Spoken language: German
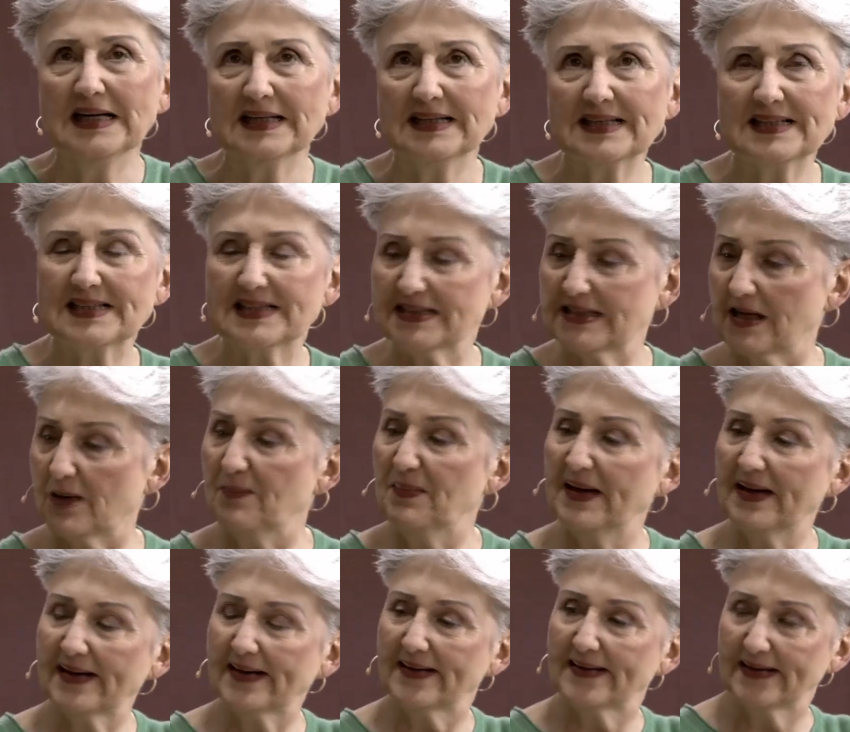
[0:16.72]
dass es da
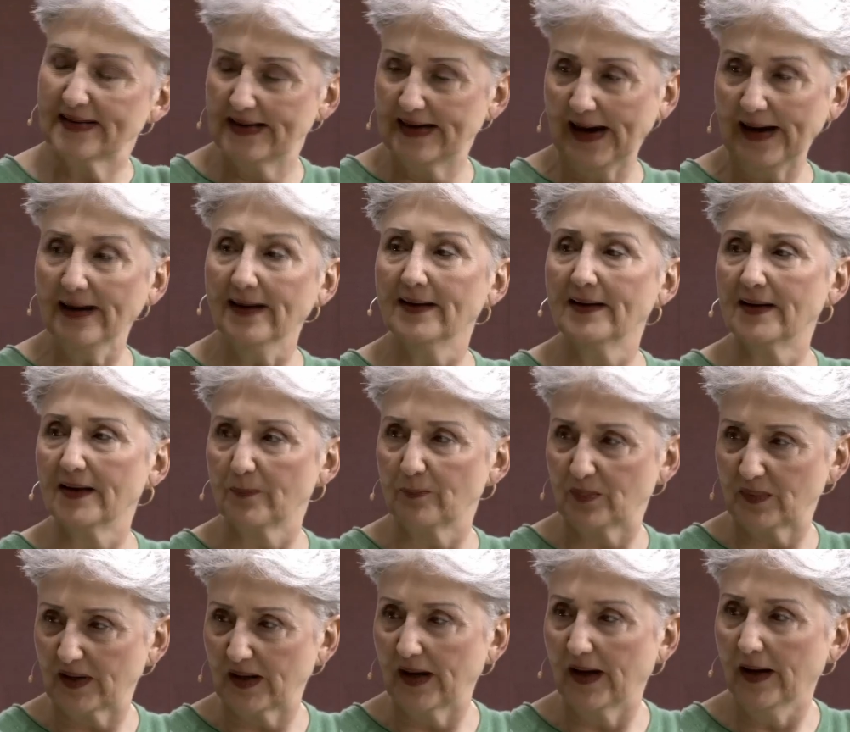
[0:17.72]
mehrere Gänge
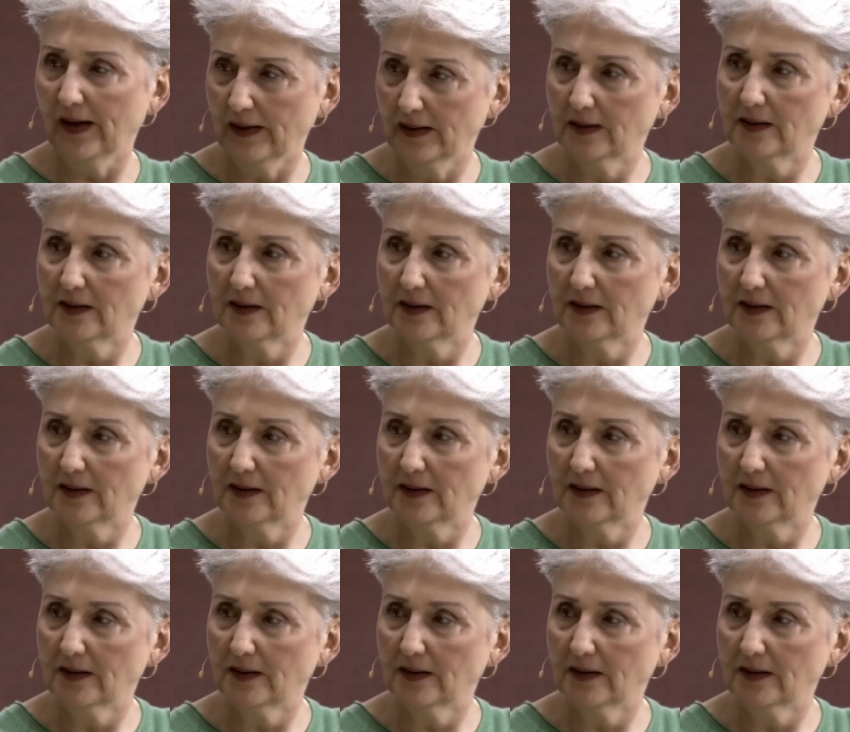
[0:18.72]
gibt, ne?